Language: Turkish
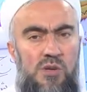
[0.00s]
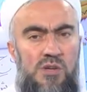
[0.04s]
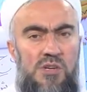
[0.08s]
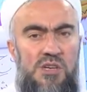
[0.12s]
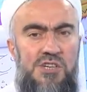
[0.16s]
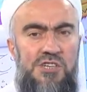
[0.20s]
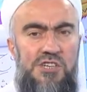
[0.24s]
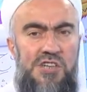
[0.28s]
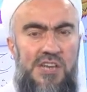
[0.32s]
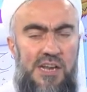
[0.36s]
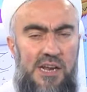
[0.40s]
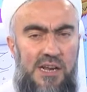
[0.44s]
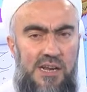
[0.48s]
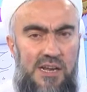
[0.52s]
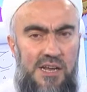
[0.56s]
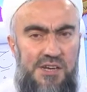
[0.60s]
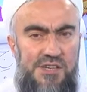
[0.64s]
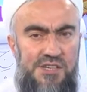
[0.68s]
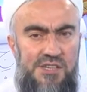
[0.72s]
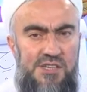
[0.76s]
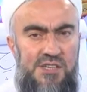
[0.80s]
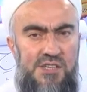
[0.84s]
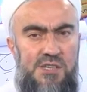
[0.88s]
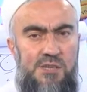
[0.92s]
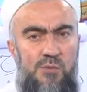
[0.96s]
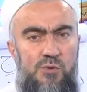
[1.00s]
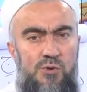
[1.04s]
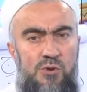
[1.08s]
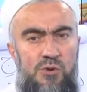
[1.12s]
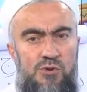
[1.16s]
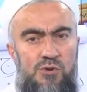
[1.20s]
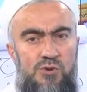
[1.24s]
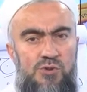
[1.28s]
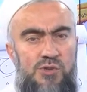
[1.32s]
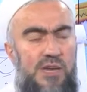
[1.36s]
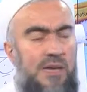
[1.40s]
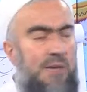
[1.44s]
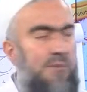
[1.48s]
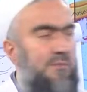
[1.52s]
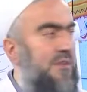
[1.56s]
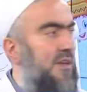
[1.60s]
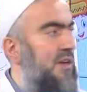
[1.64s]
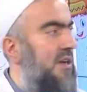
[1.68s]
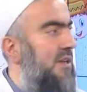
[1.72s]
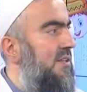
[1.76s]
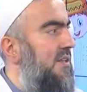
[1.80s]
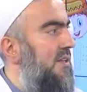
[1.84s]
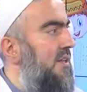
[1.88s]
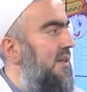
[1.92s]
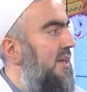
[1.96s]
Şekiller çizdik biliyorsunuz. Hem
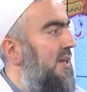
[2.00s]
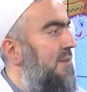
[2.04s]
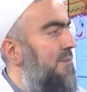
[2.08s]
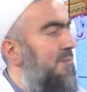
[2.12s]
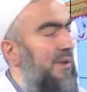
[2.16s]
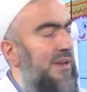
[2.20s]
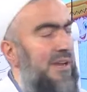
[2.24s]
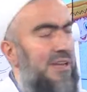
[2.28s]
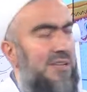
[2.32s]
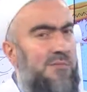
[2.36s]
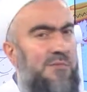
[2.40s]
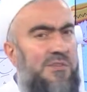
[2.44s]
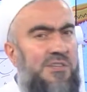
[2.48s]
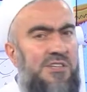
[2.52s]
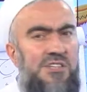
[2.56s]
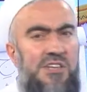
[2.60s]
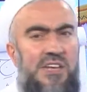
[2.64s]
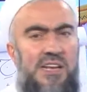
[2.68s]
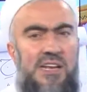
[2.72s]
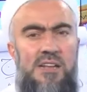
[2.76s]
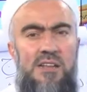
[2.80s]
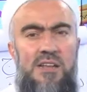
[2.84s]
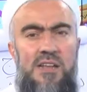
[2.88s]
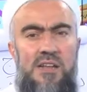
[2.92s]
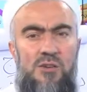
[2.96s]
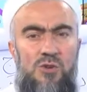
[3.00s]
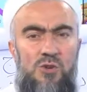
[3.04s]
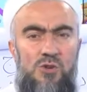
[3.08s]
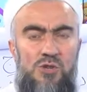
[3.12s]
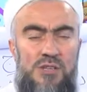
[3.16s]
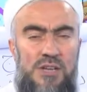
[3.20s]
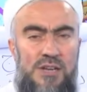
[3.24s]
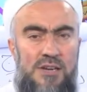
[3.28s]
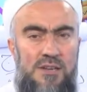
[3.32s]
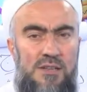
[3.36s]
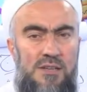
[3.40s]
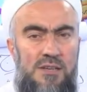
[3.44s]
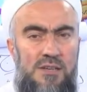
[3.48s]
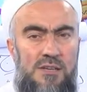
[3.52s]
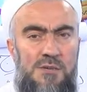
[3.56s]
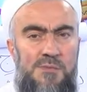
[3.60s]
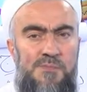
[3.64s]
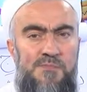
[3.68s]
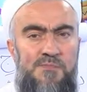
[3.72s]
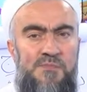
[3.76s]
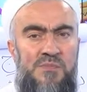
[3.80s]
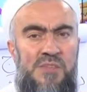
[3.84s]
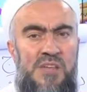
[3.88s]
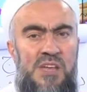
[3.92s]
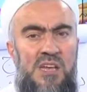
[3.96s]
tahtaya hem plazmada şekiller gösterdik.
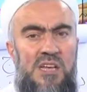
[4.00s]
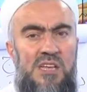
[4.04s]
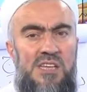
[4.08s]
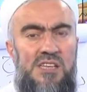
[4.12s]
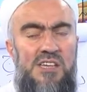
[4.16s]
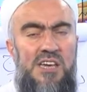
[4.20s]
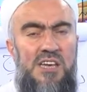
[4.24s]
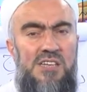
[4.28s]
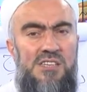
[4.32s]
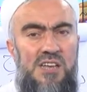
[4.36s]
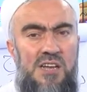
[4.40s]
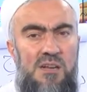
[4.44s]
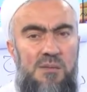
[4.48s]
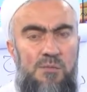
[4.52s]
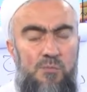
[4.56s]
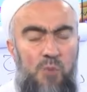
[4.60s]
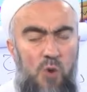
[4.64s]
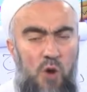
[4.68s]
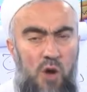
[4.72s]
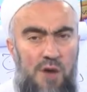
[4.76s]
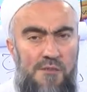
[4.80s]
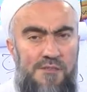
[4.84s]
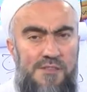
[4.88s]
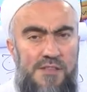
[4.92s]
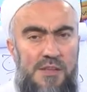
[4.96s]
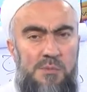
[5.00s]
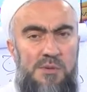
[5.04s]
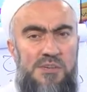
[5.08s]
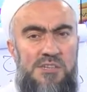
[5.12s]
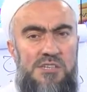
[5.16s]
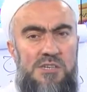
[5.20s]
Geçen bu hafta başı